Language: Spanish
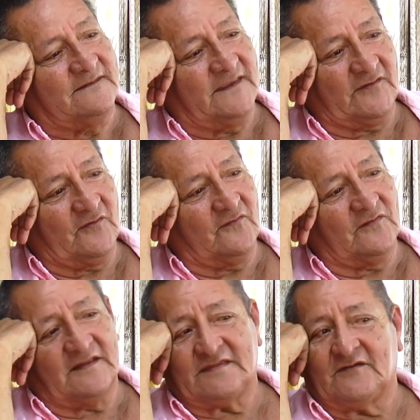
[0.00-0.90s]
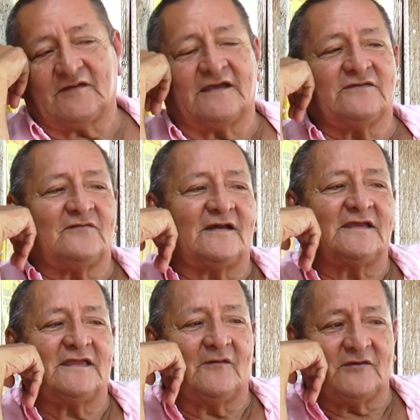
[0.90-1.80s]
Ya yo le digo a la señora
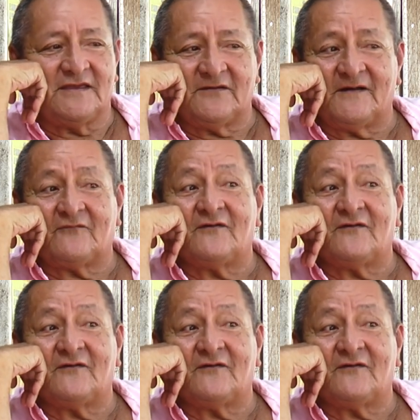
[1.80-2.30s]
que ya voy a llevar